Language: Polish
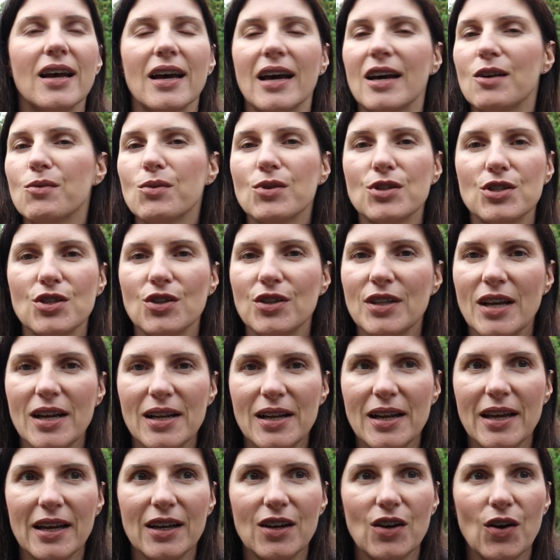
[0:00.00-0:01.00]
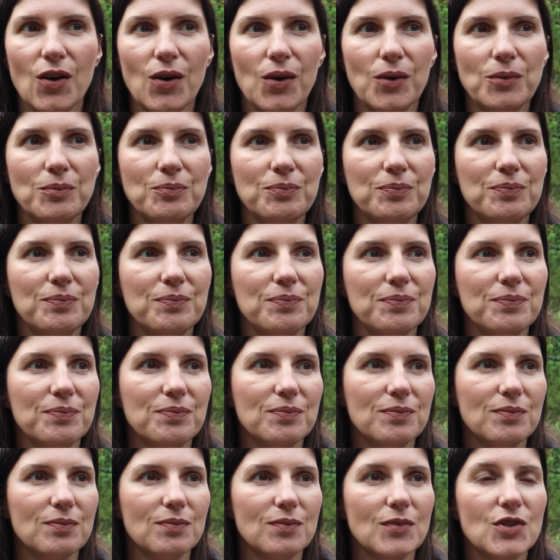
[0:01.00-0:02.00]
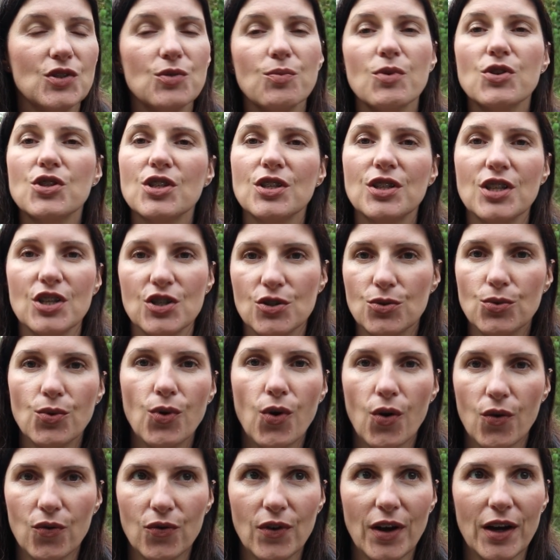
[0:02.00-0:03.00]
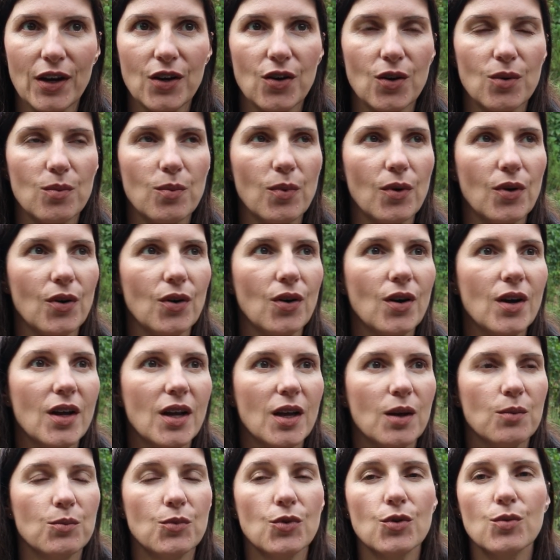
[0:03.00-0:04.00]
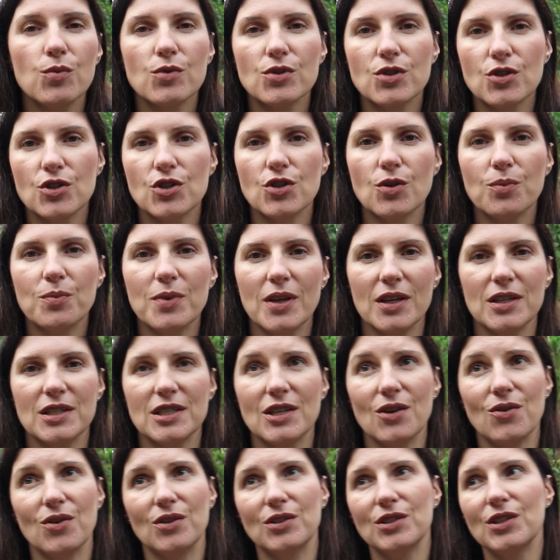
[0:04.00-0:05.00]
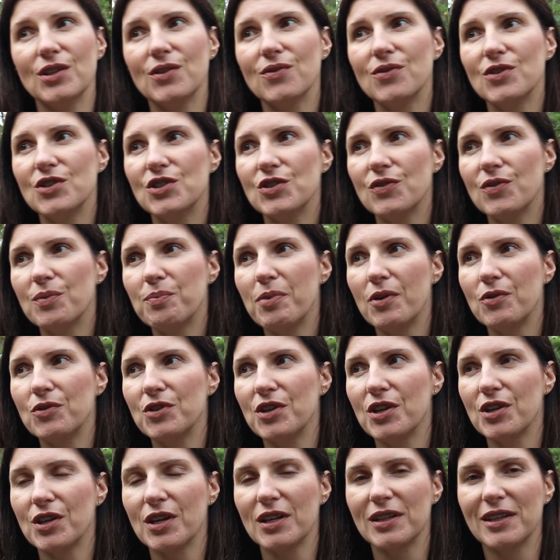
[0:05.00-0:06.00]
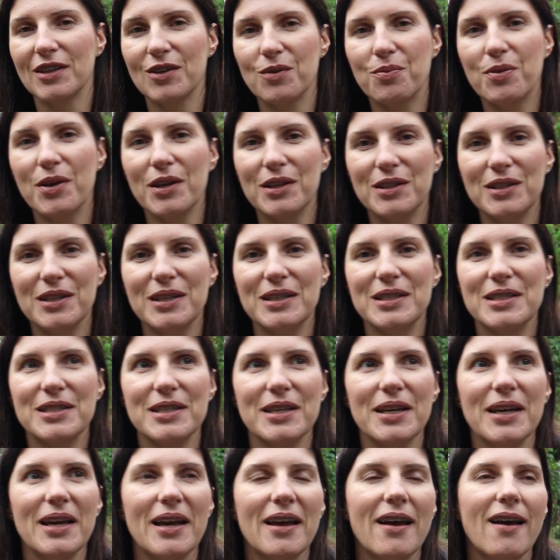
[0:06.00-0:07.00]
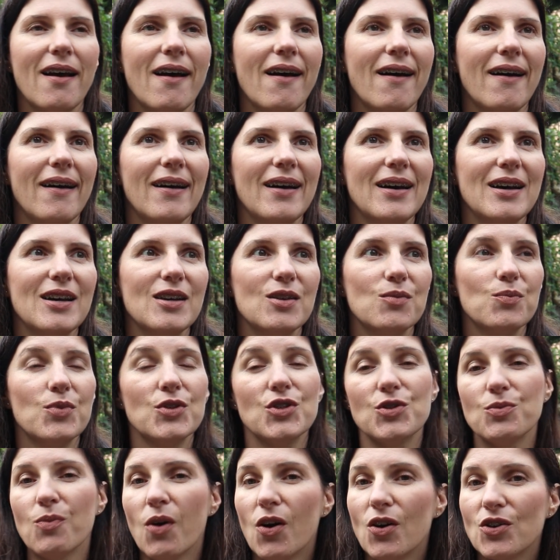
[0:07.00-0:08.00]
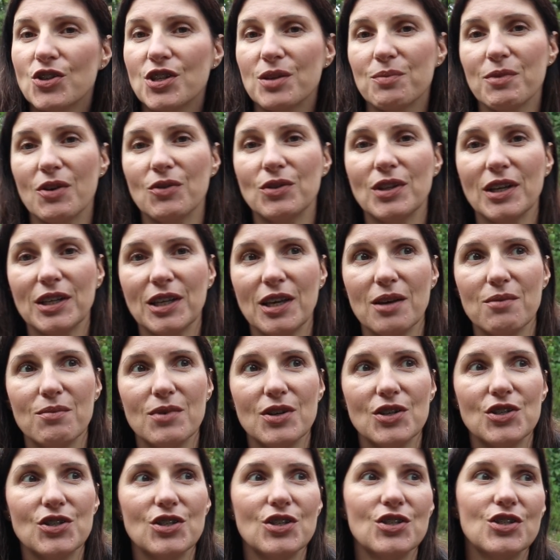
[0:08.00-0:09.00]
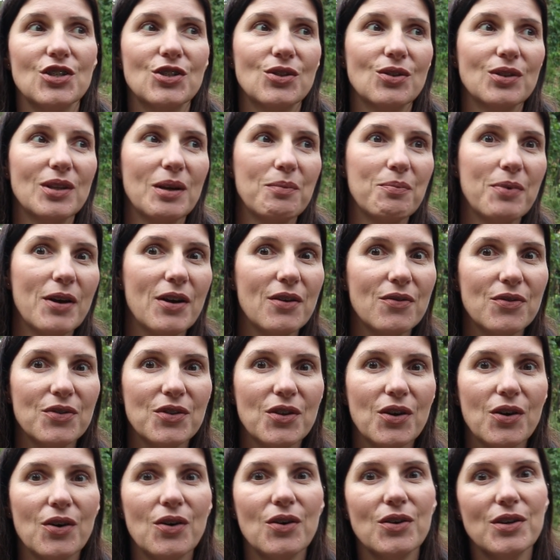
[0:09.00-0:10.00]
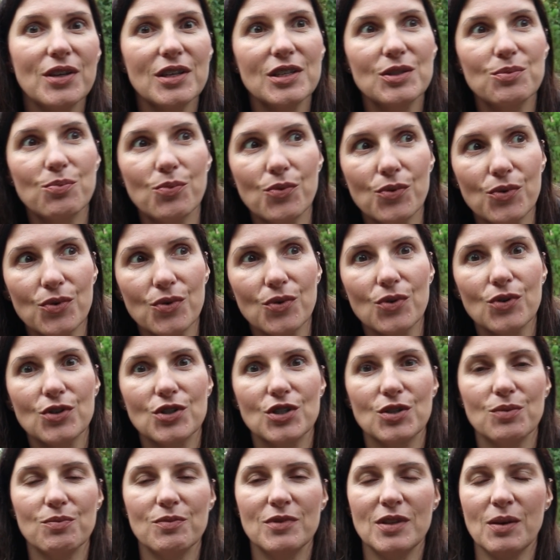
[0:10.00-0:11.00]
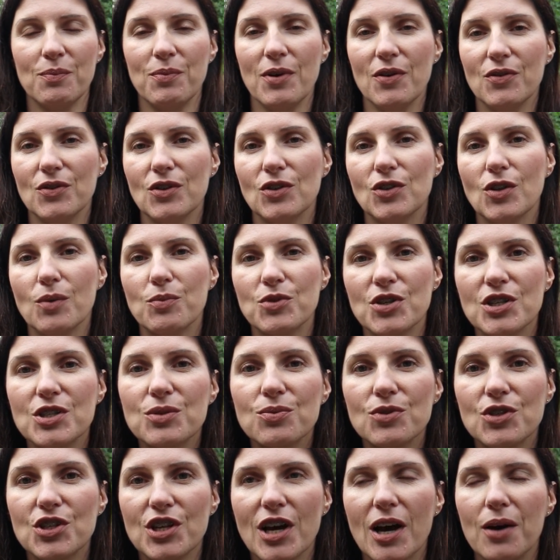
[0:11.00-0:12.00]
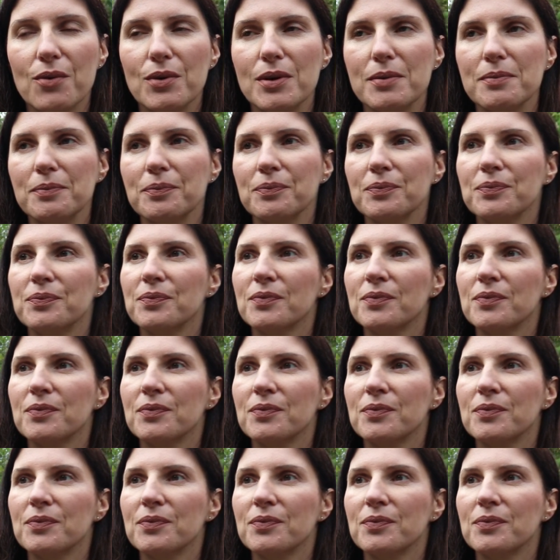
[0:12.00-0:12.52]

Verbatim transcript: emocjonalnego, mm, być może też duchowego, bo Bóg mu coś obiecał, on nie widzi wypełnienia tej obietnicy. Być może miał takie myśli, czy to na pewno jest Bóg, czy na pewno dobrze słyszałem.